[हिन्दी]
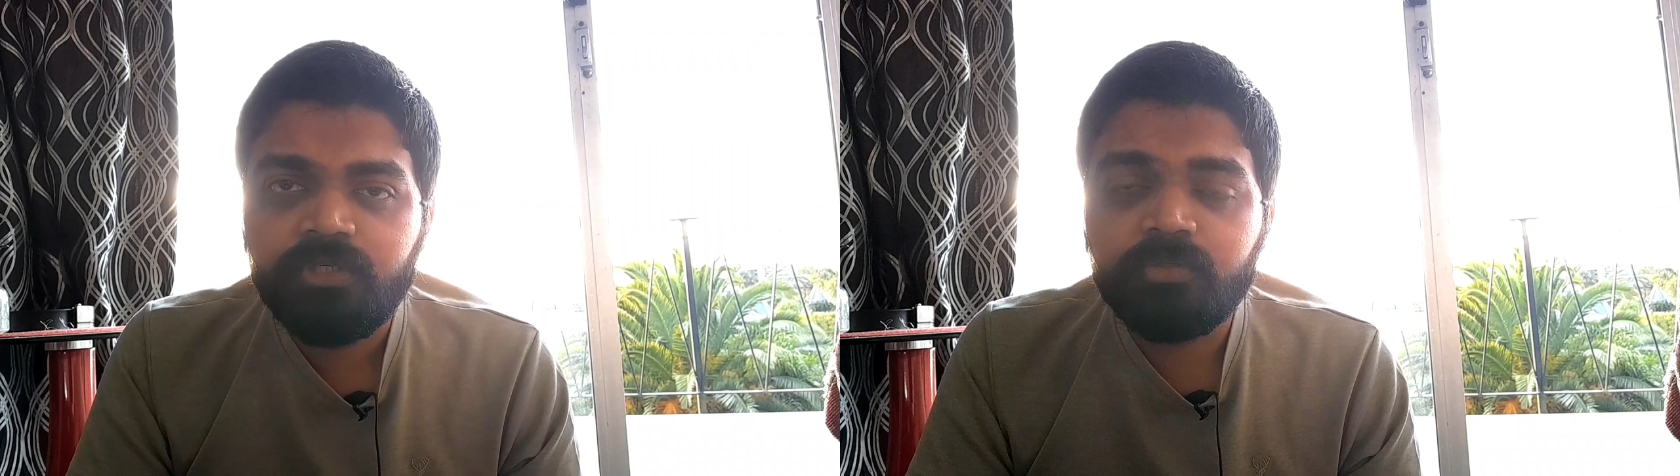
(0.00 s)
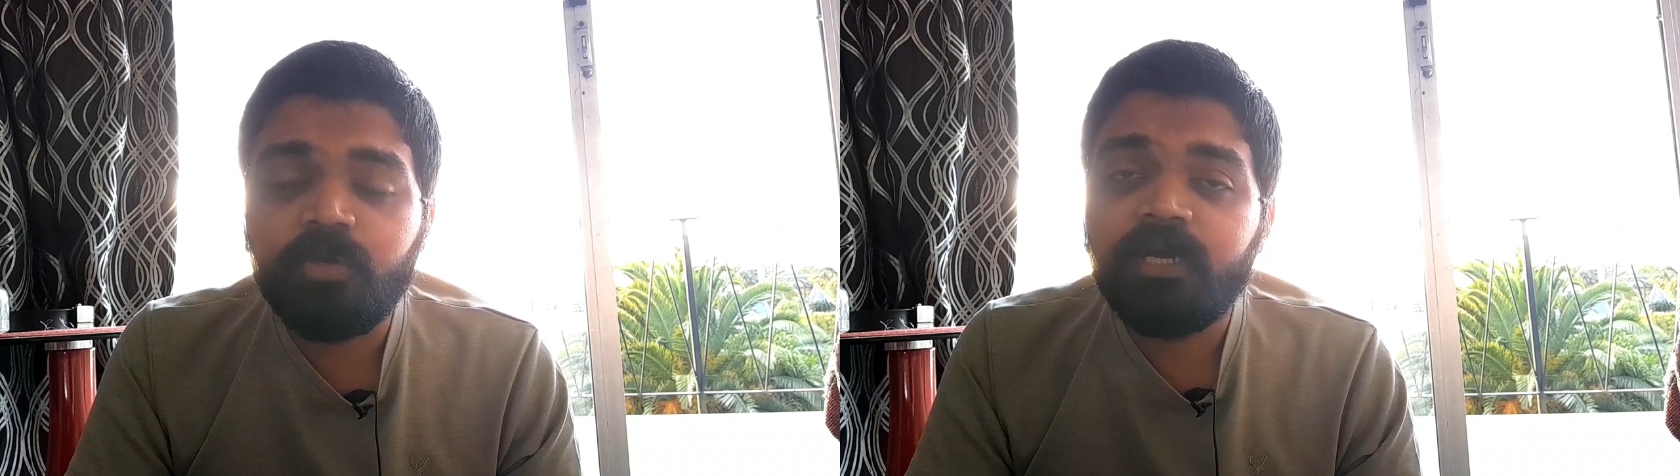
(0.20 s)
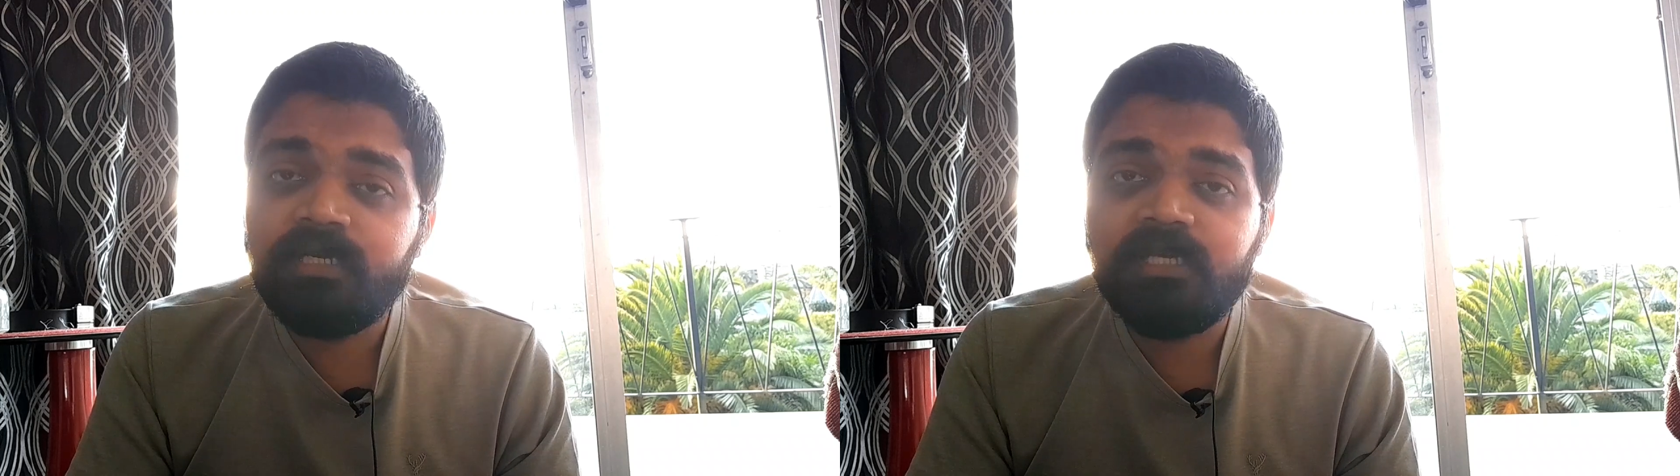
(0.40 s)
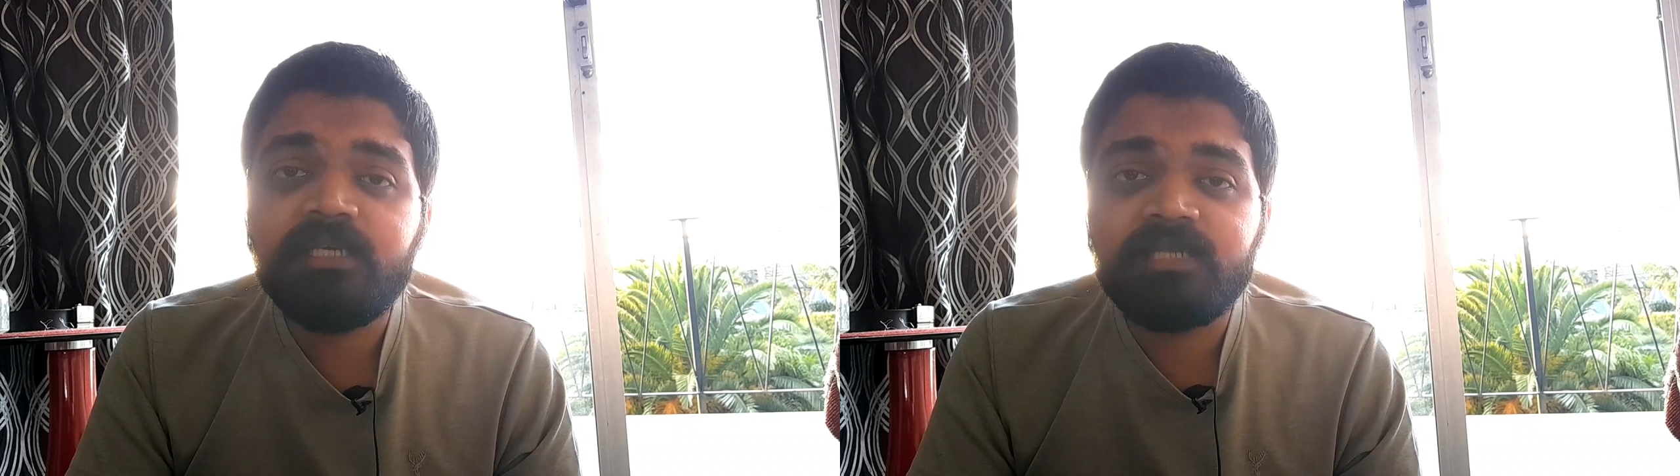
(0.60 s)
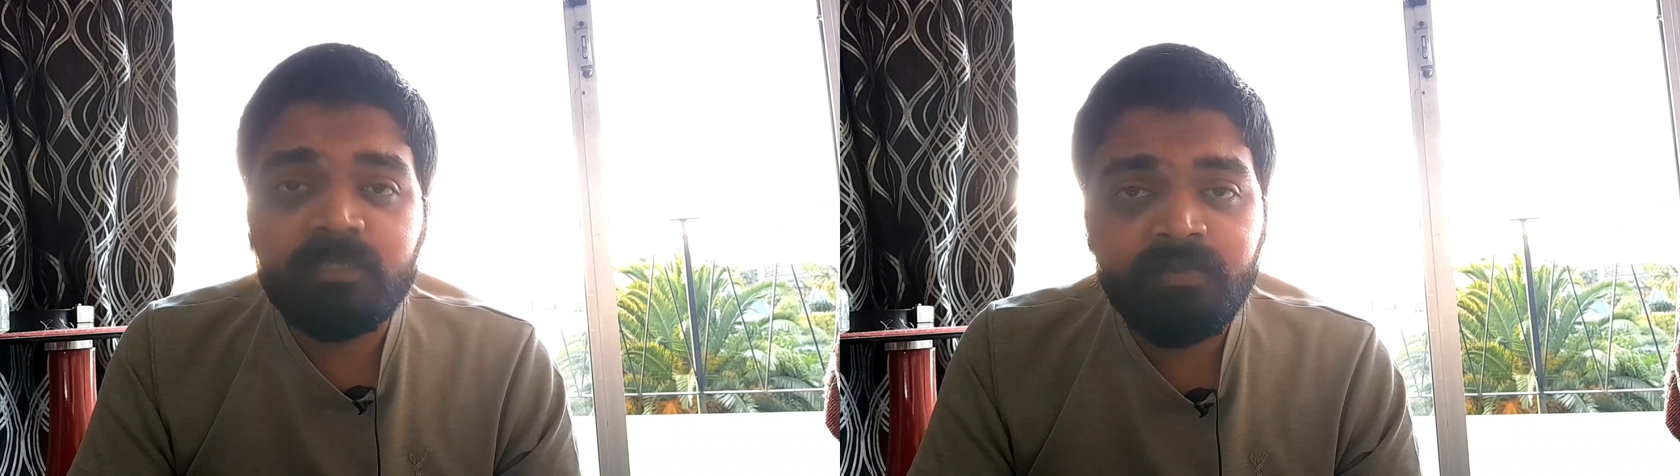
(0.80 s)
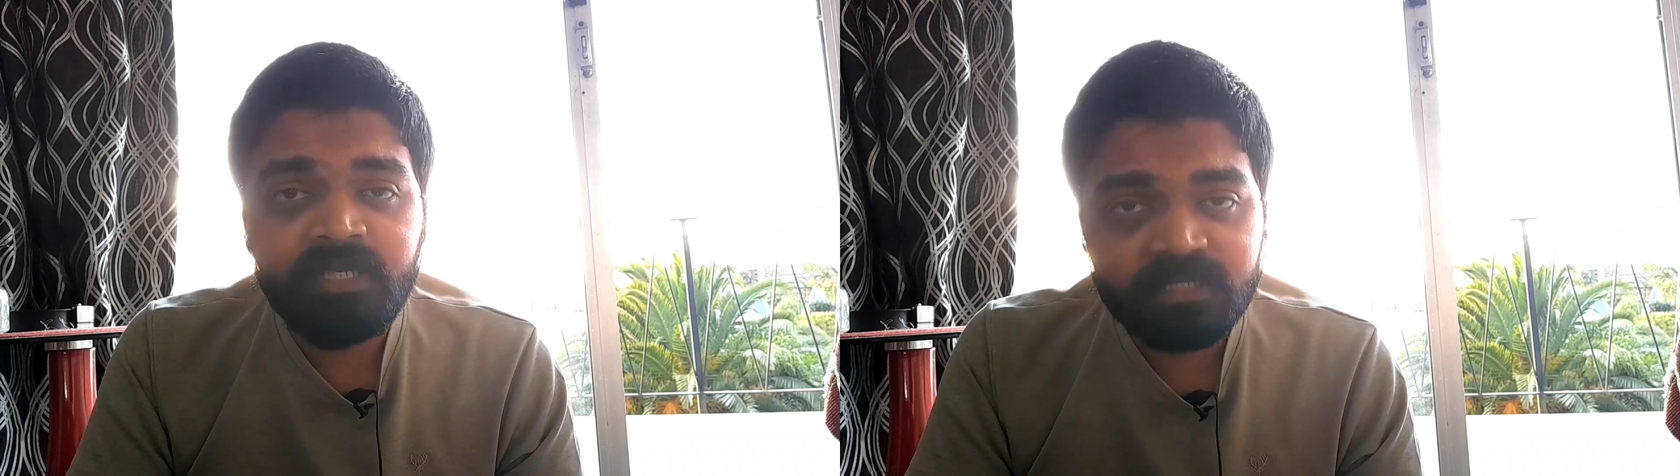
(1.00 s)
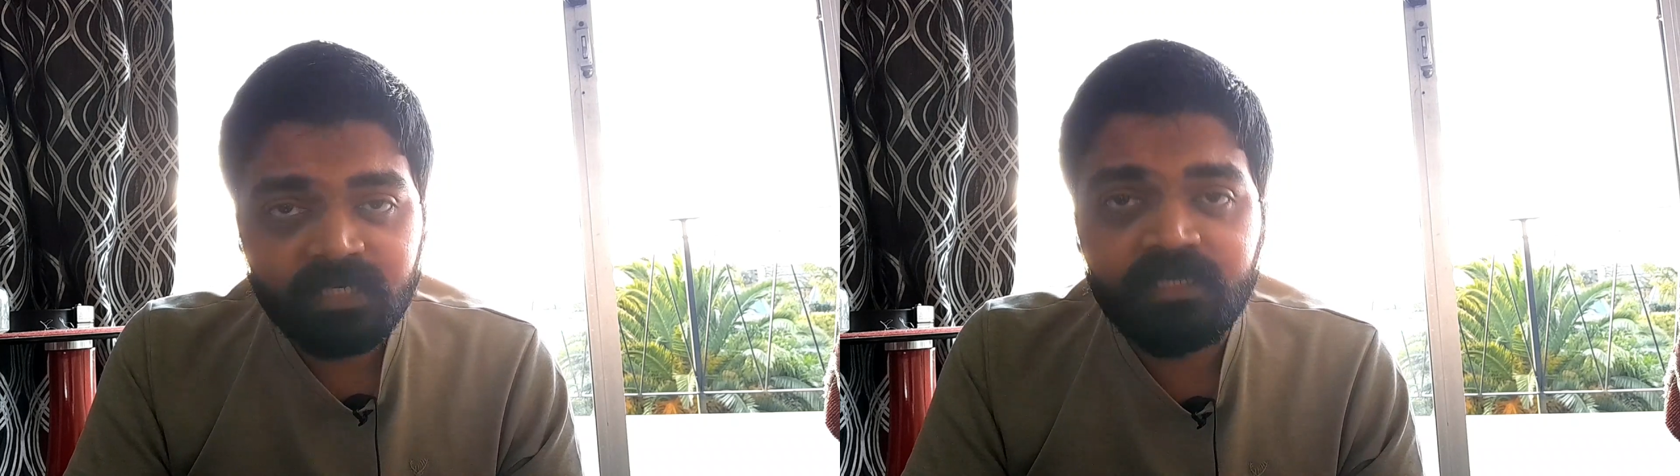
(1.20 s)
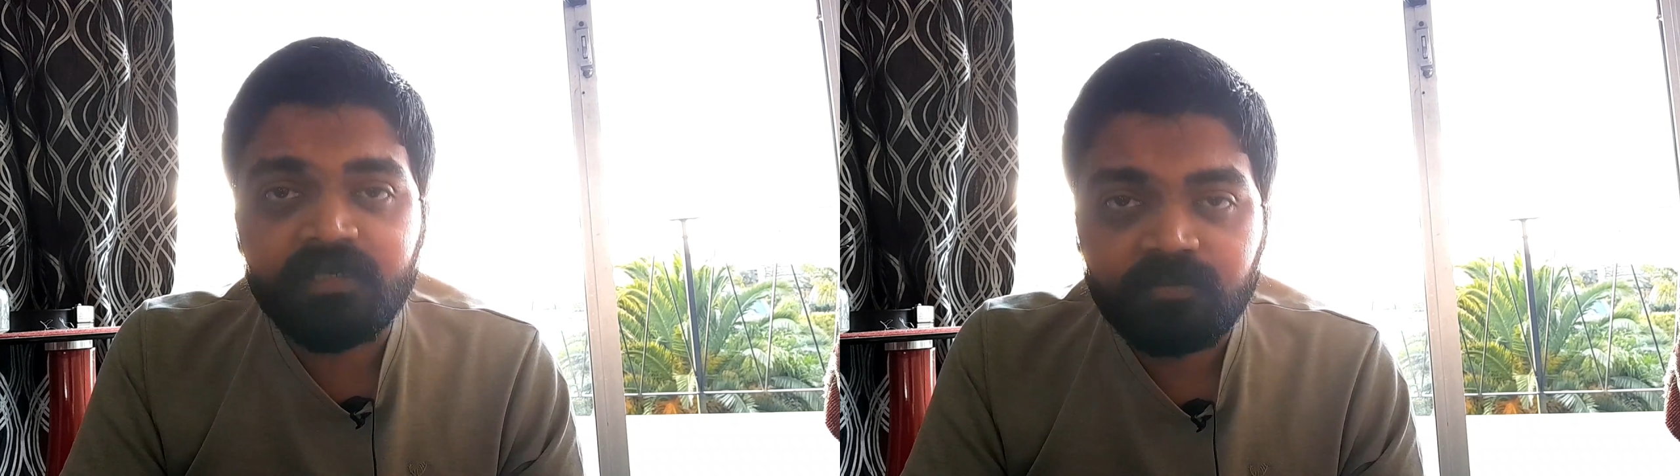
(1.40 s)
तो डंकी के साथ भी ऐसा
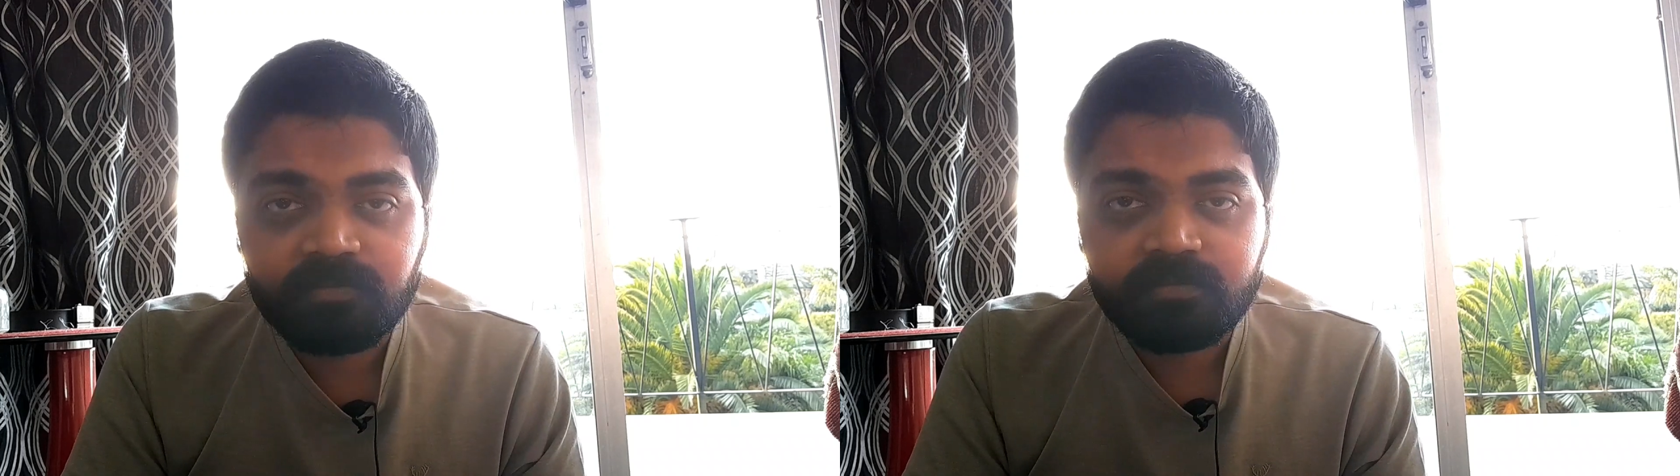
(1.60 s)
ही है